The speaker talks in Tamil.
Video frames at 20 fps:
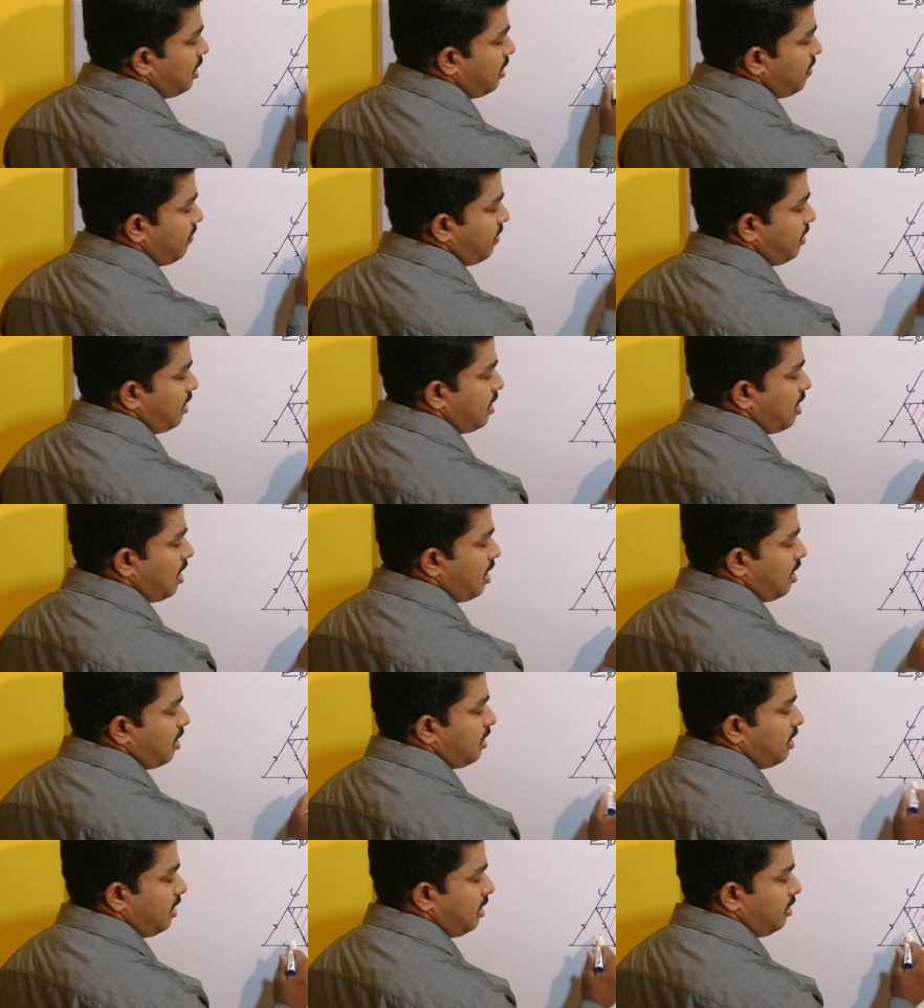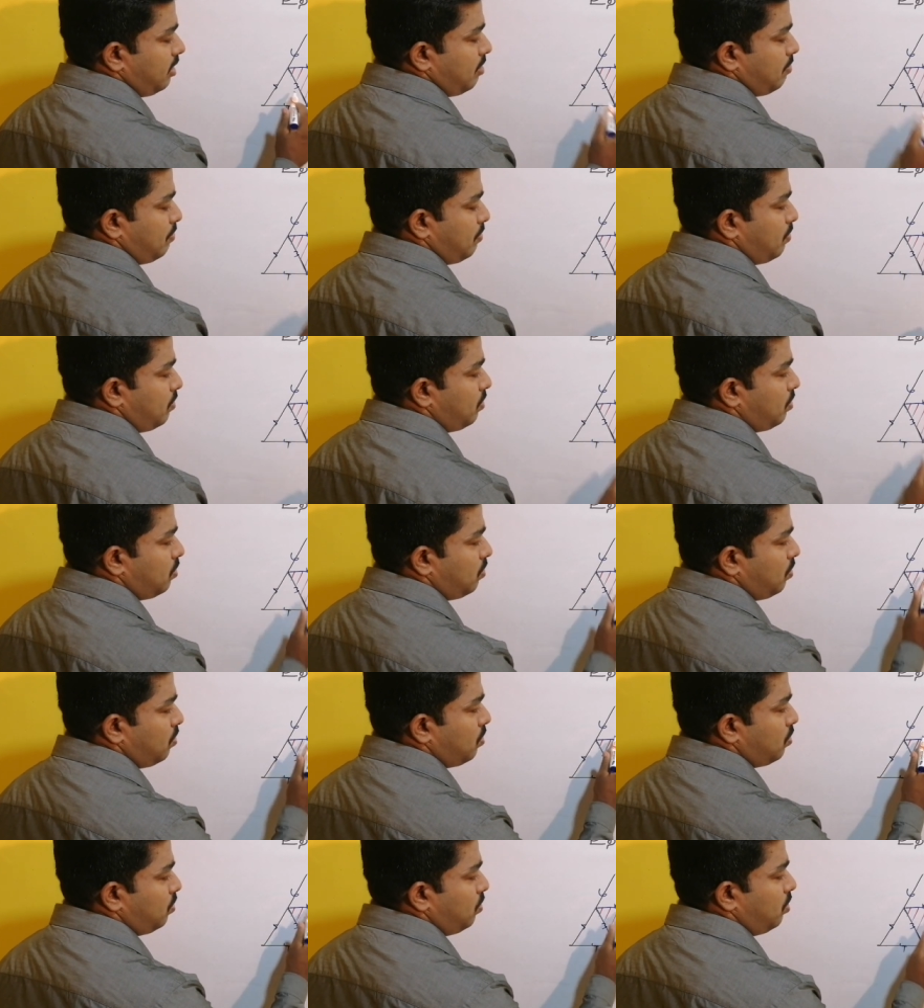எனவே ஆறை இந்த மூன்று
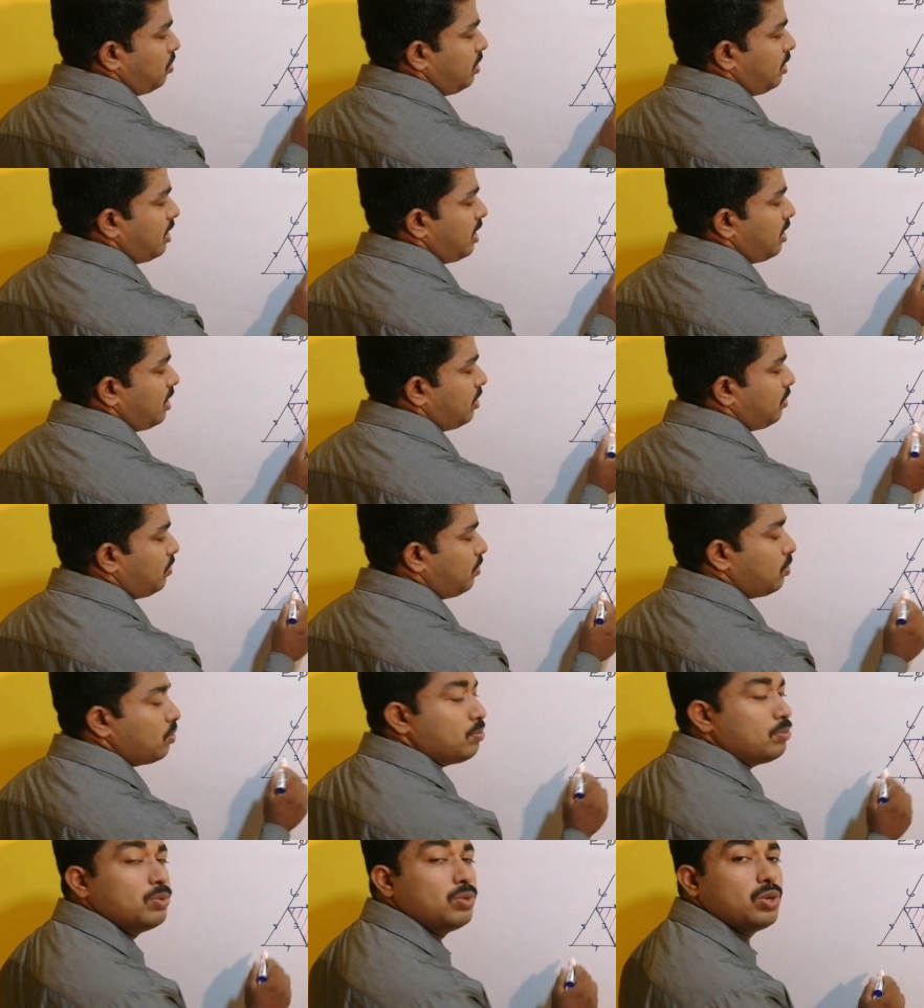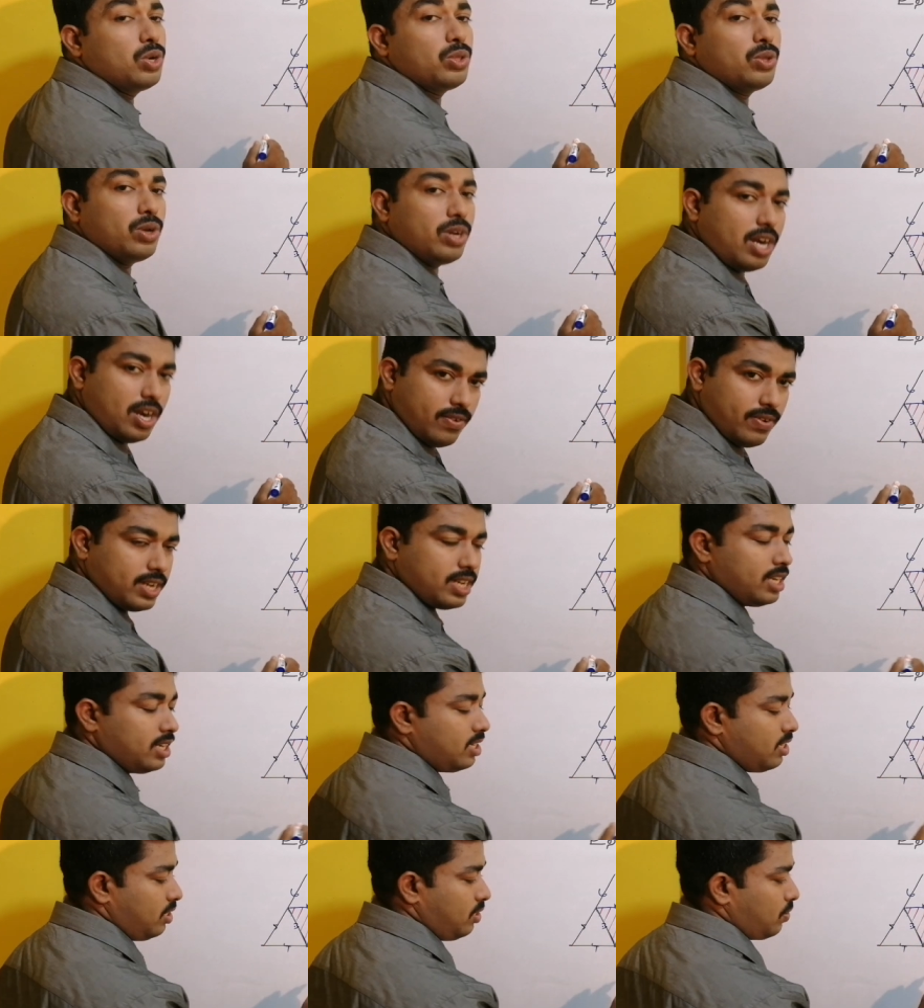ஒரு துண்டு இரண்டு துண்டு மூன்று துண்டால்
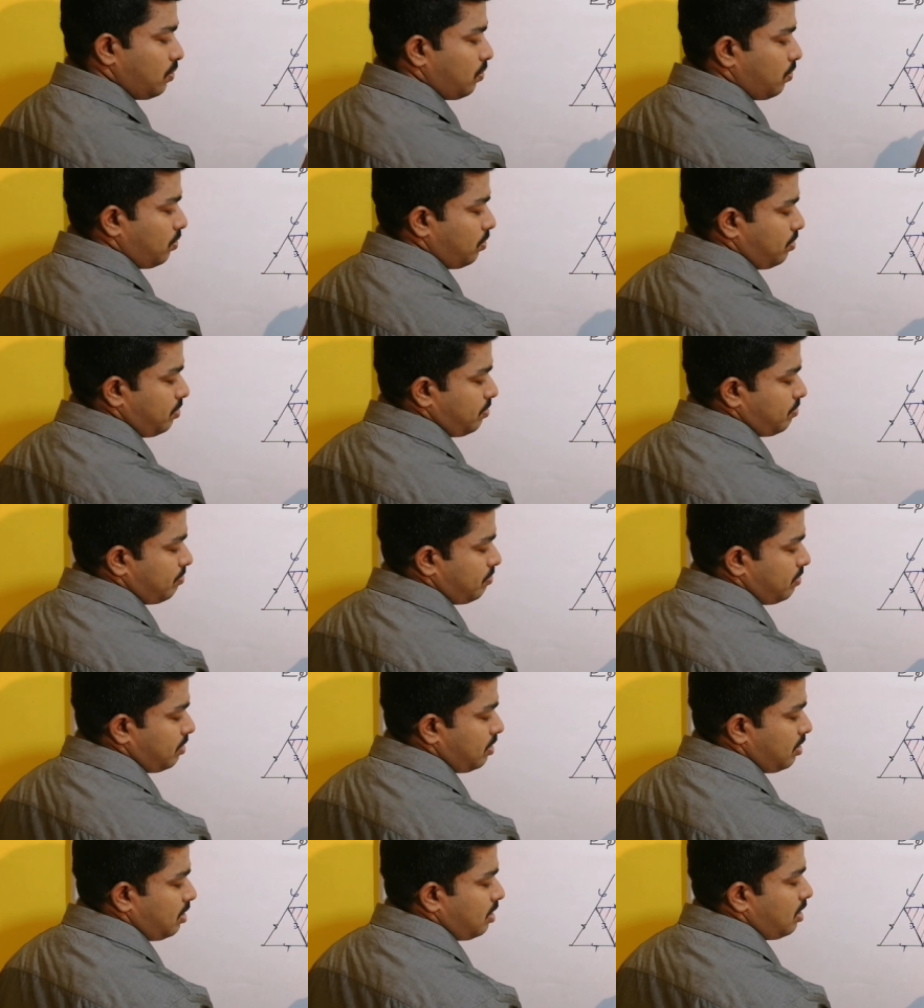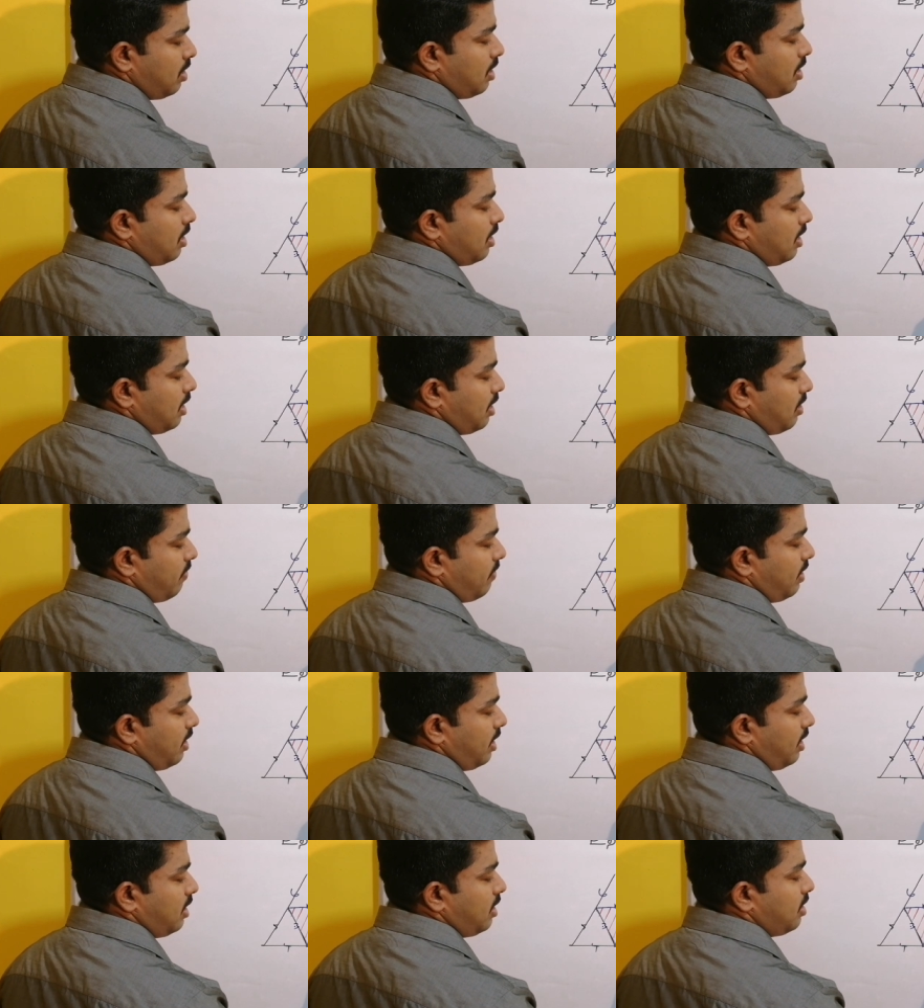வகுக்கின்றோம்
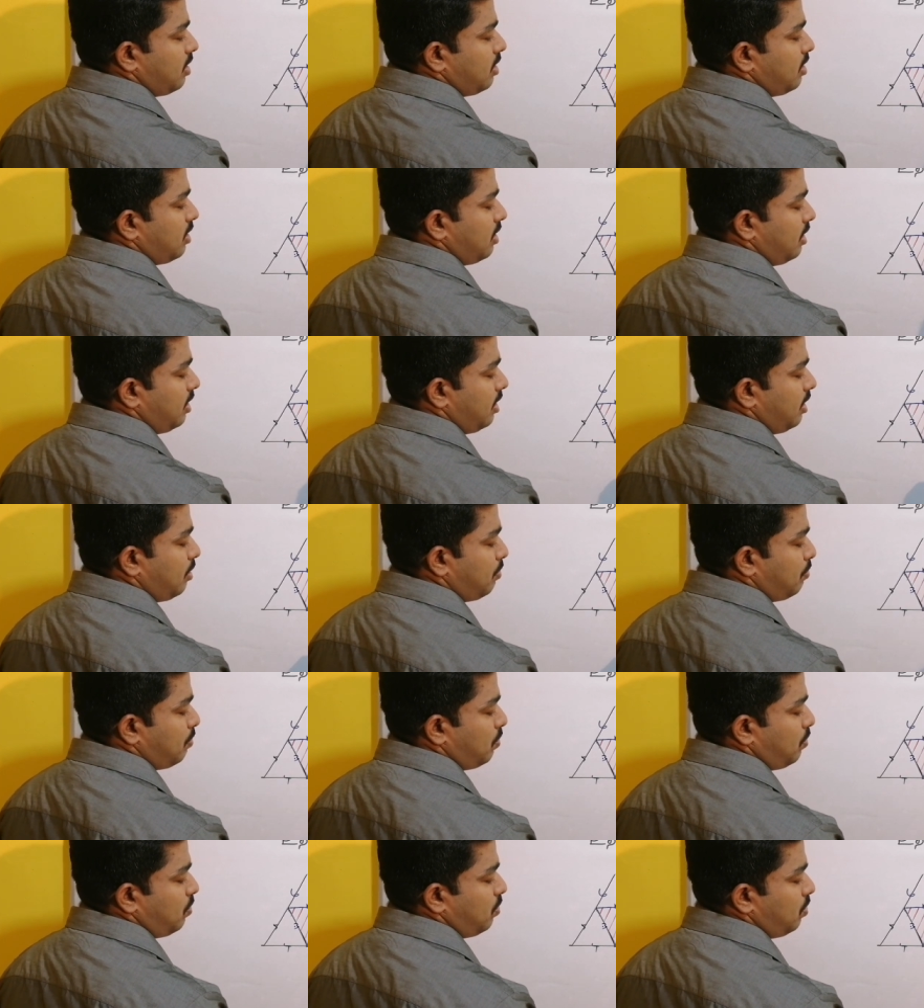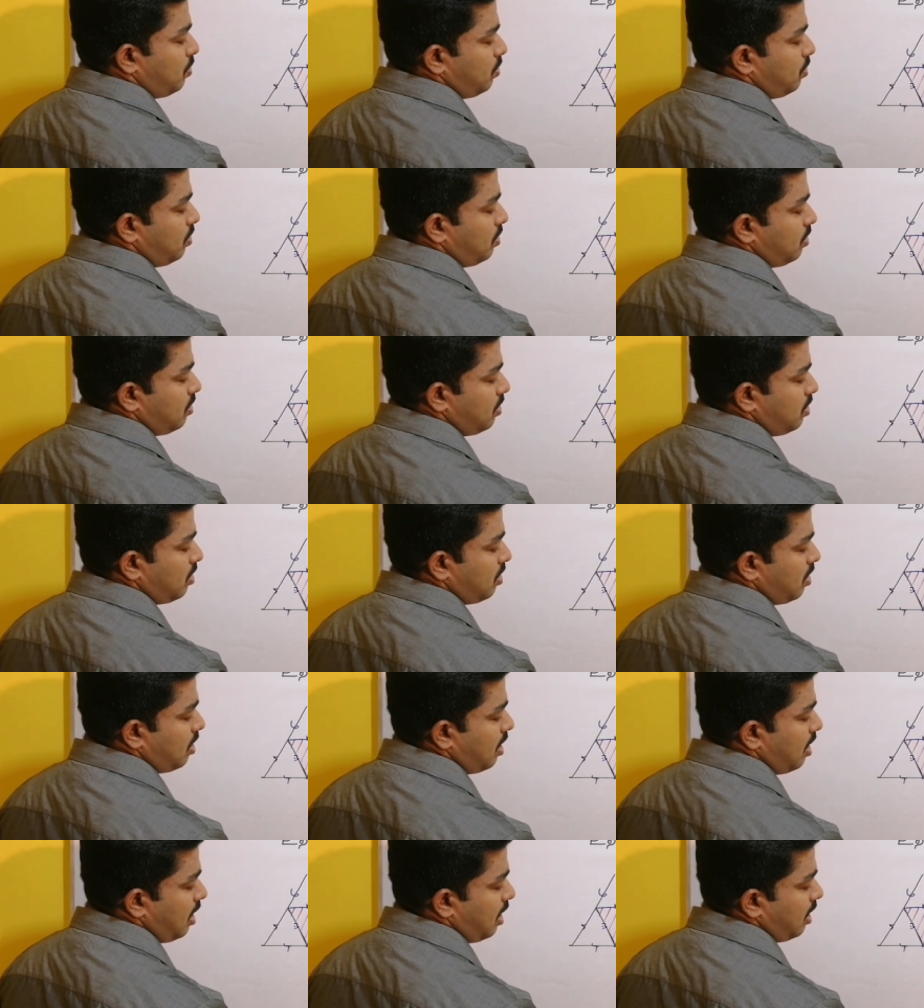எனவே ஈர் மூன்று
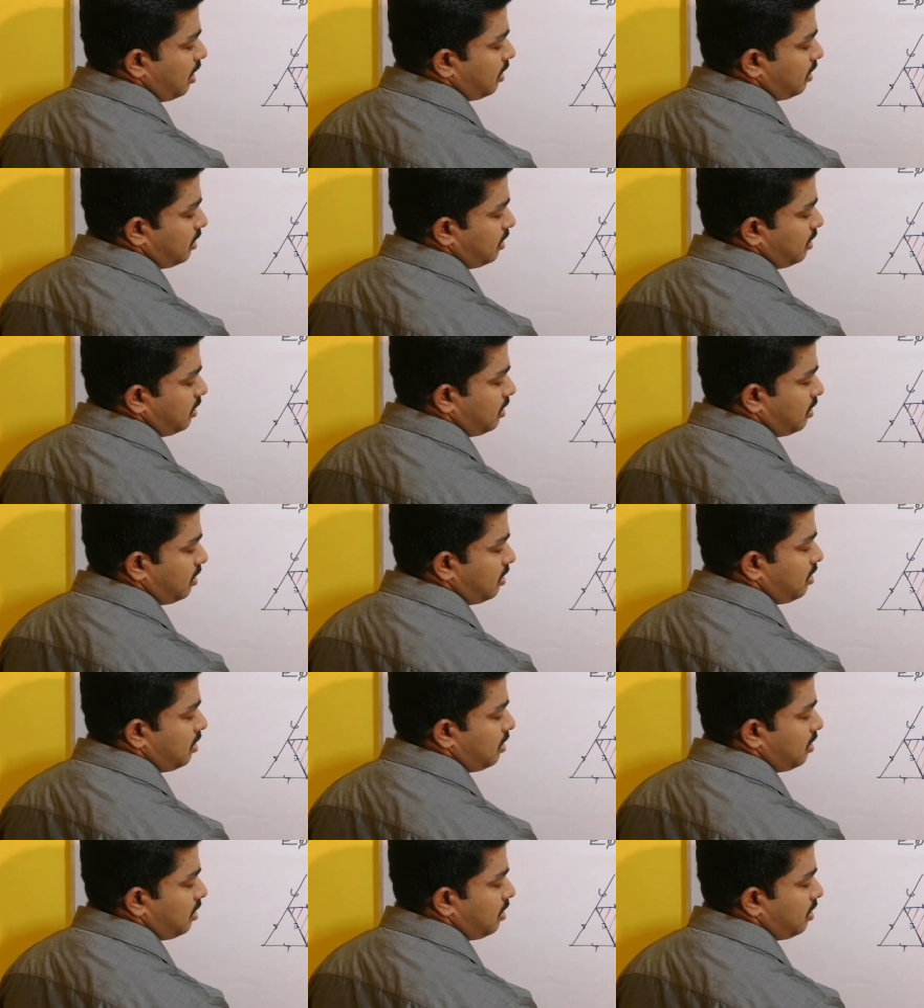ஆறு